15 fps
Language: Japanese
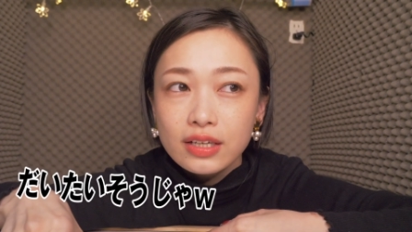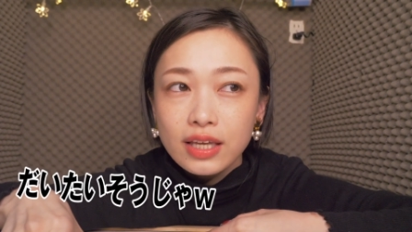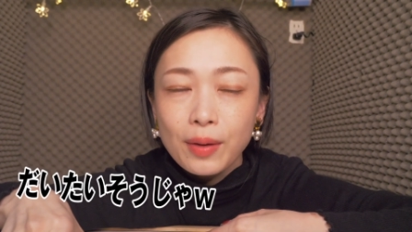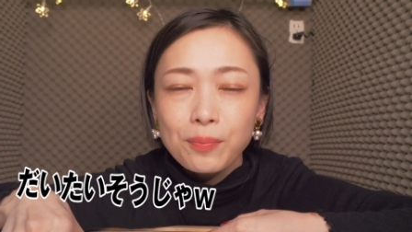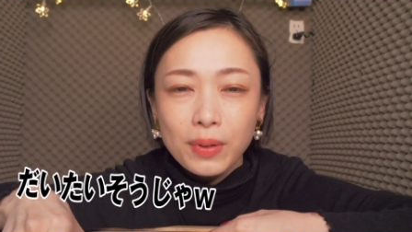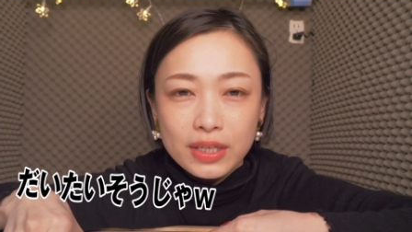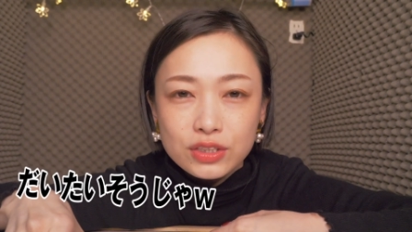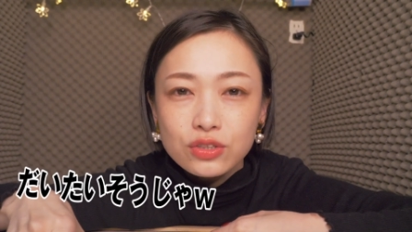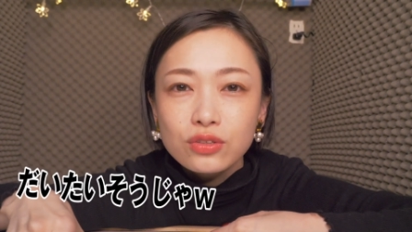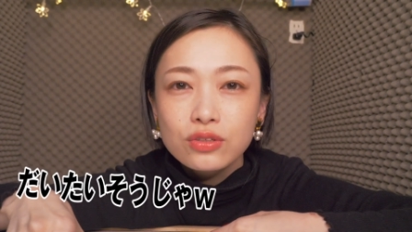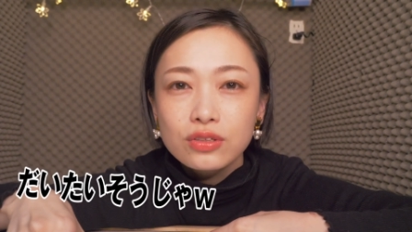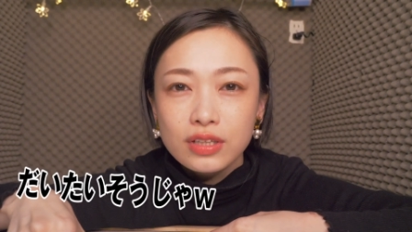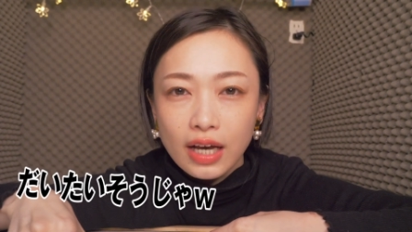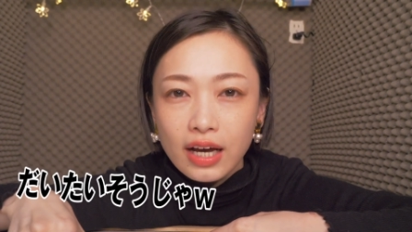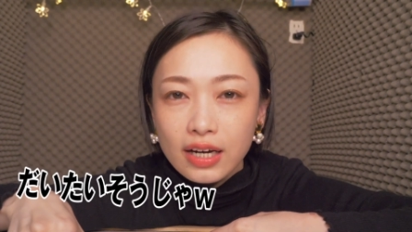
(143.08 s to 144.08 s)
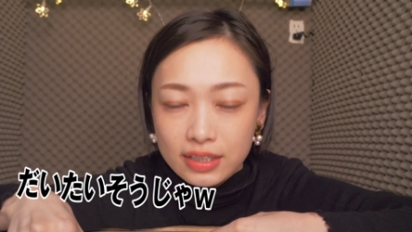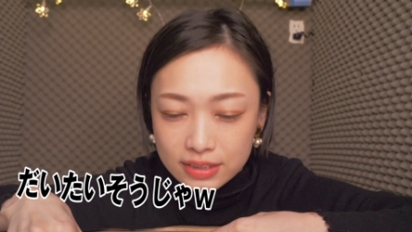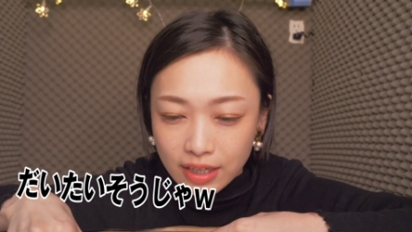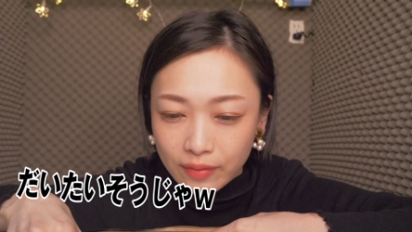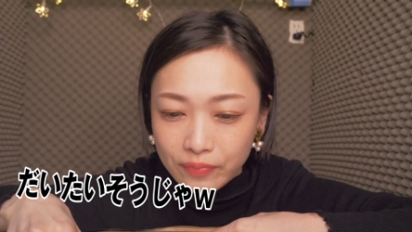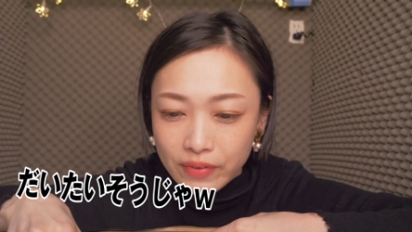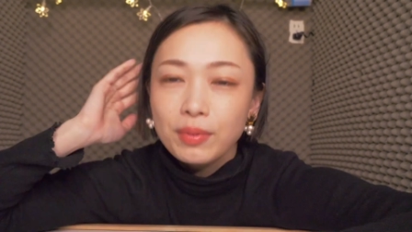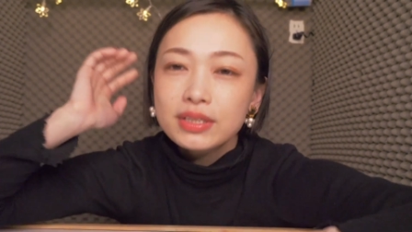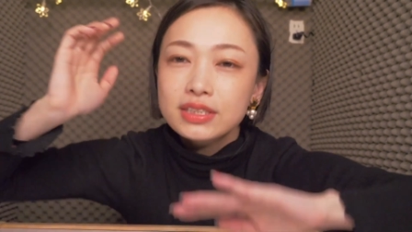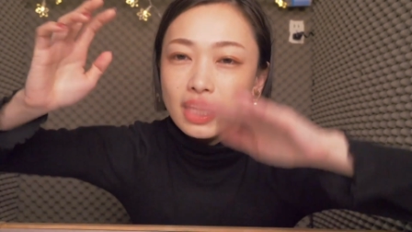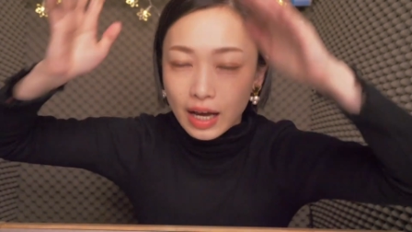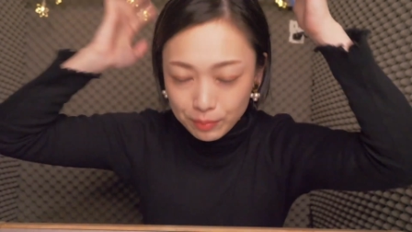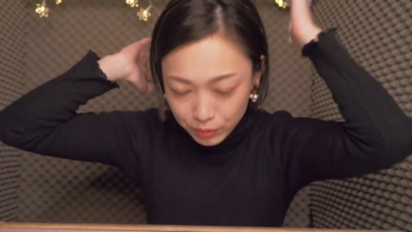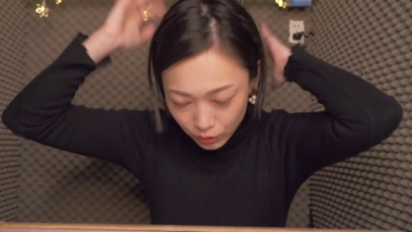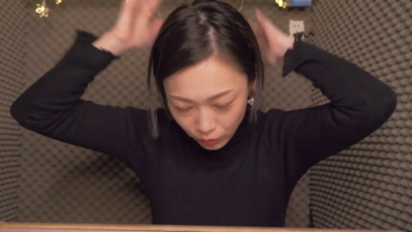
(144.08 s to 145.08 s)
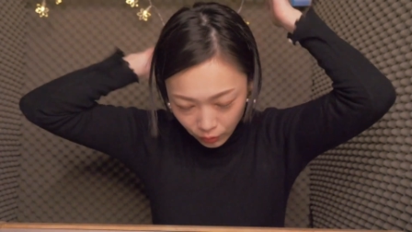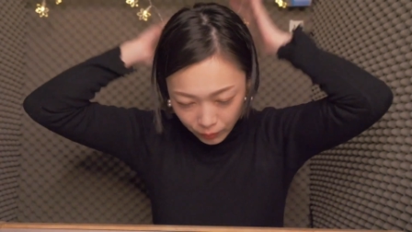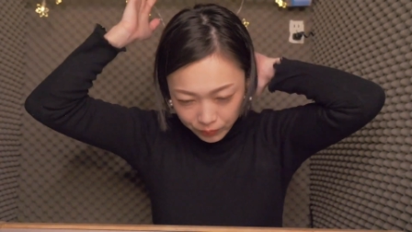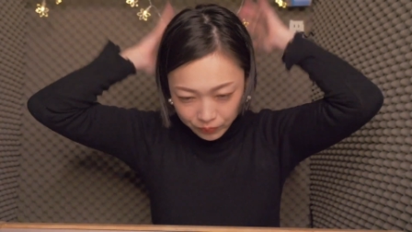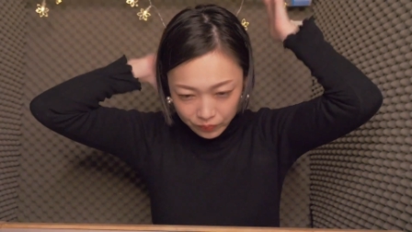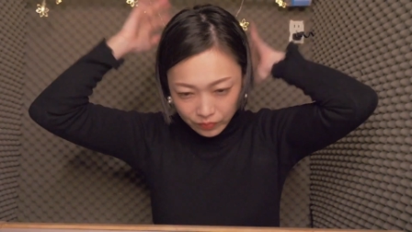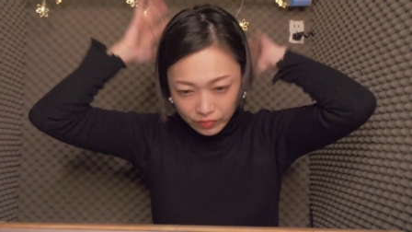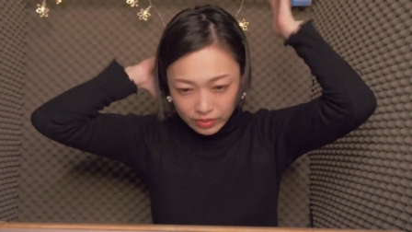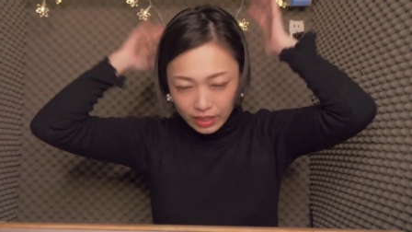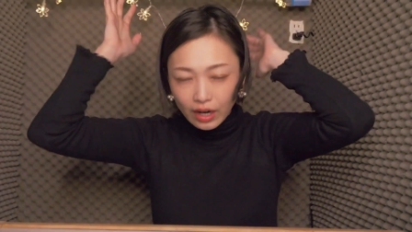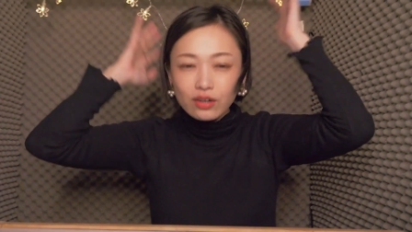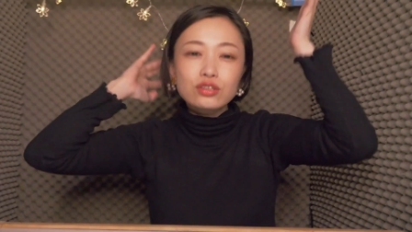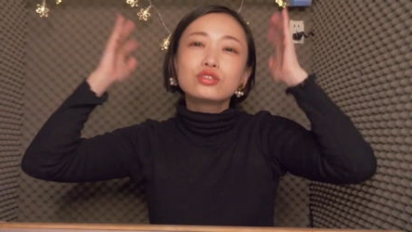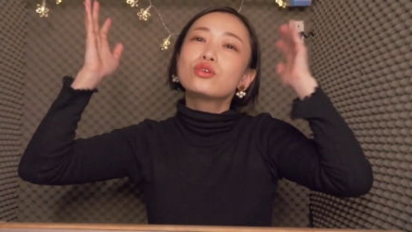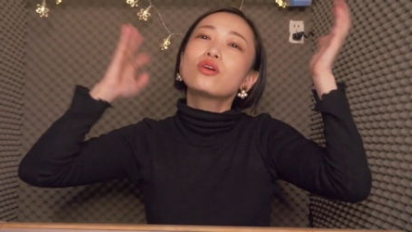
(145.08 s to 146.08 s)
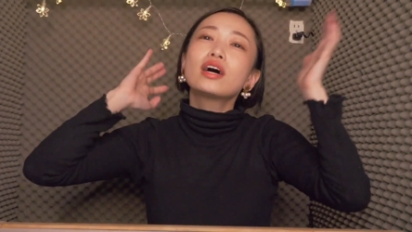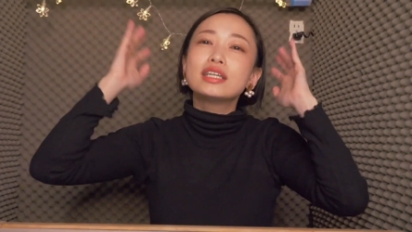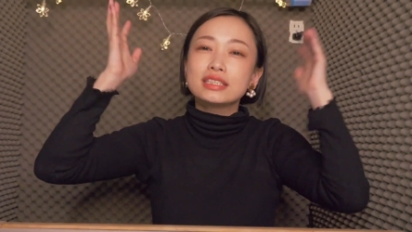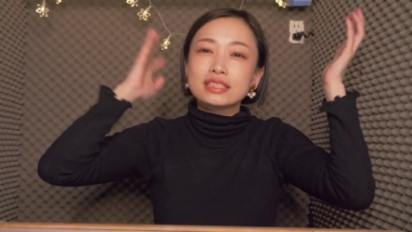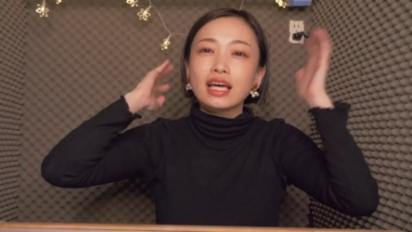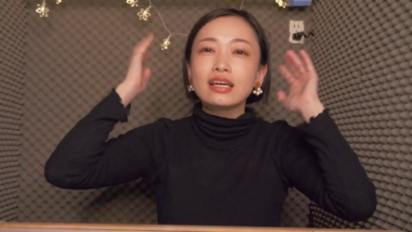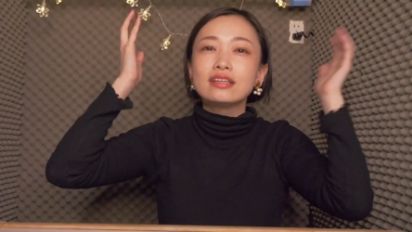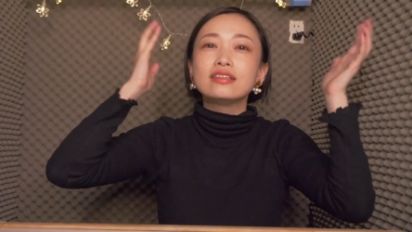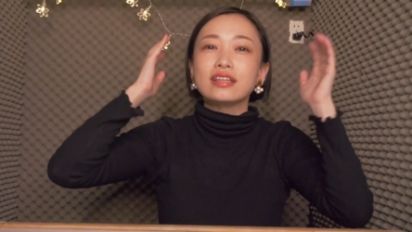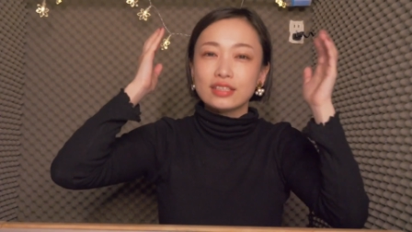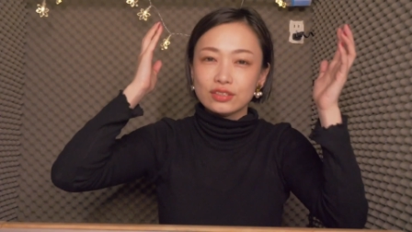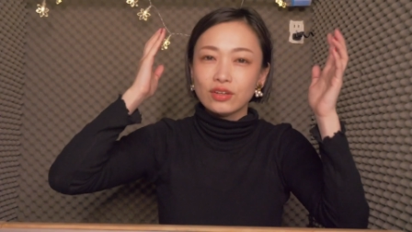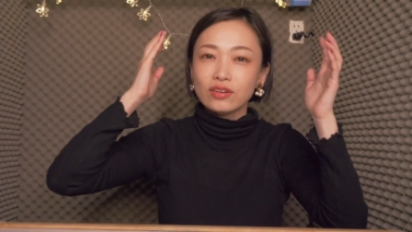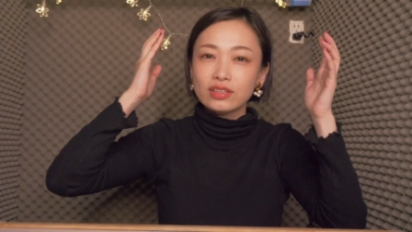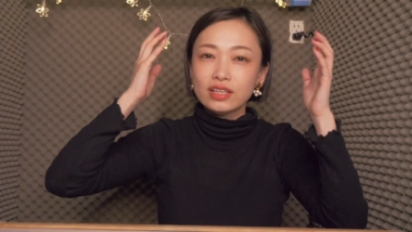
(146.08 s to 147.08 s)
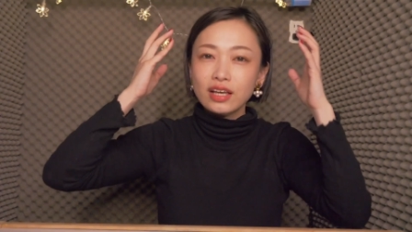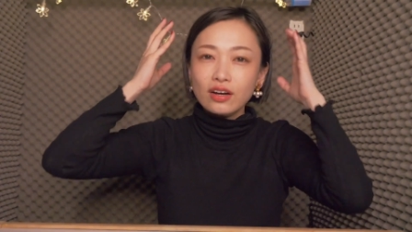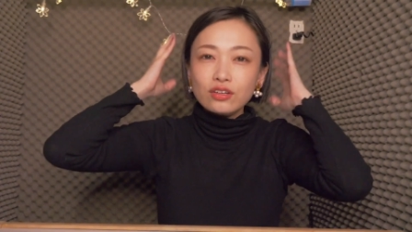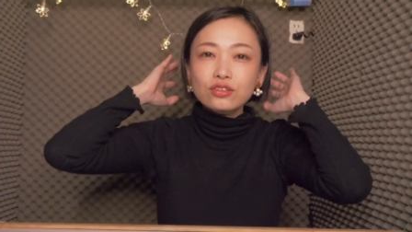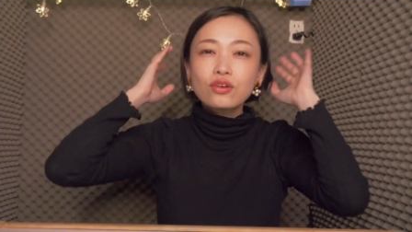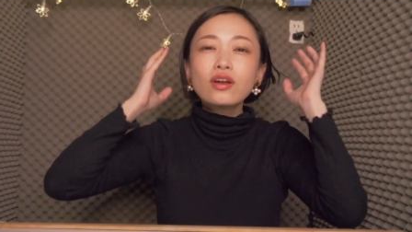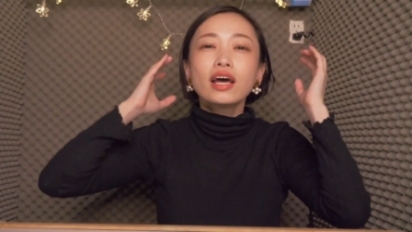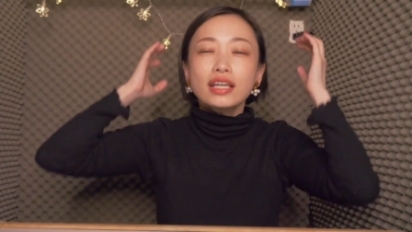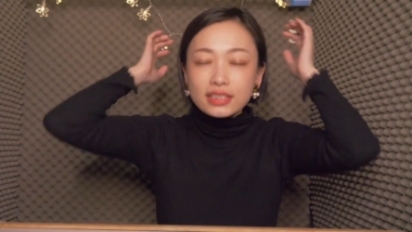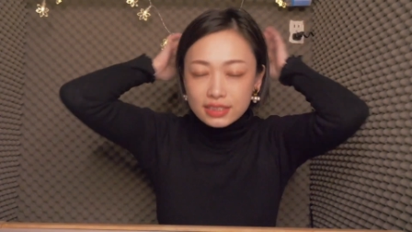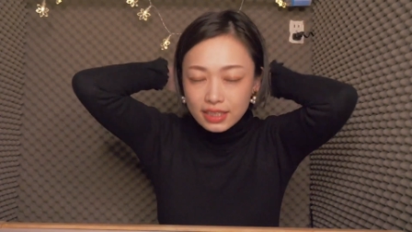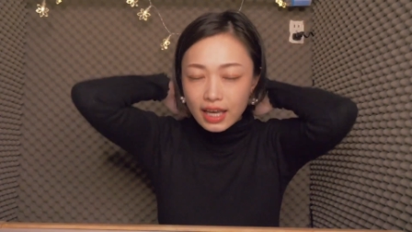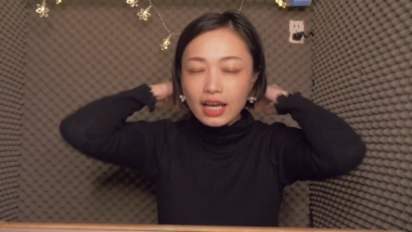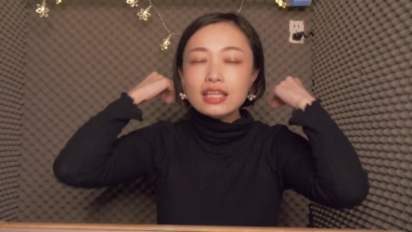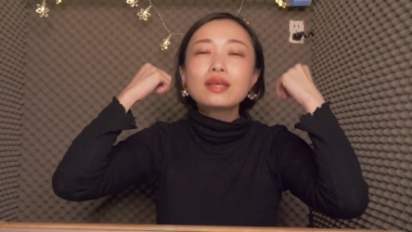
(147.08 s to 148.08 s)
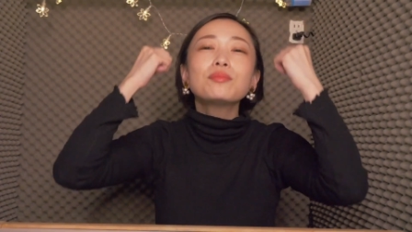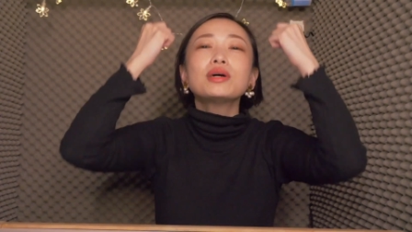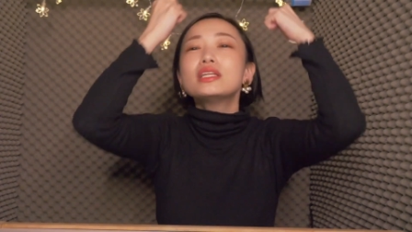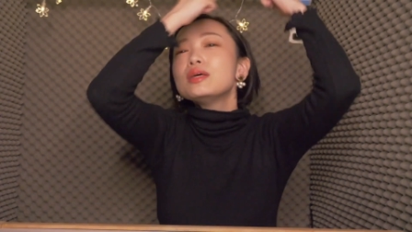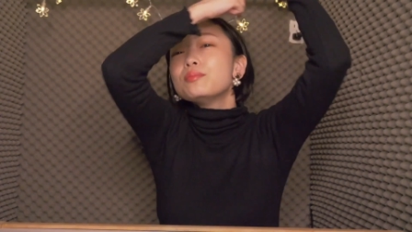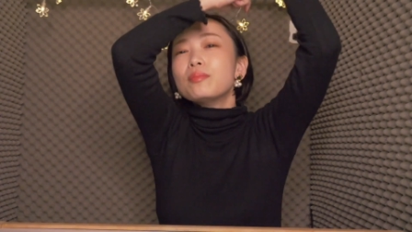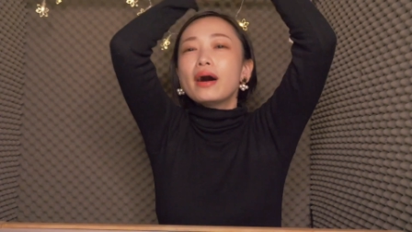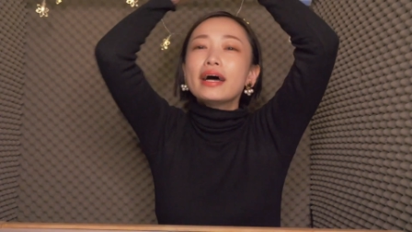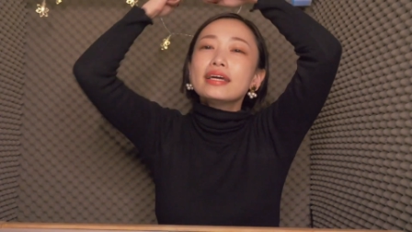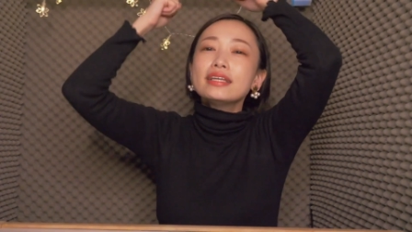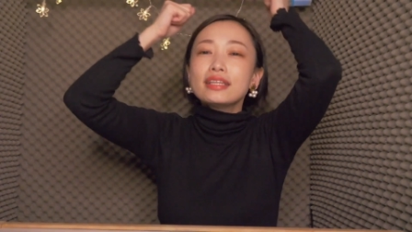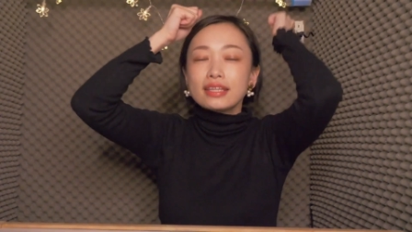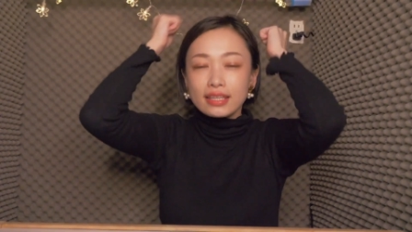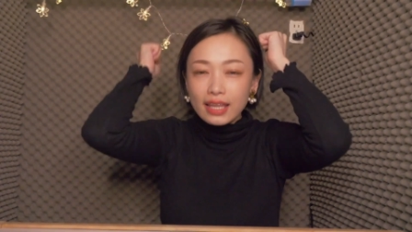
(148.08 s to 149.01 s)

潔癖症だからさ、まず髪をタオルドライしたいんですよ。でタオルドライして頭に巻いて、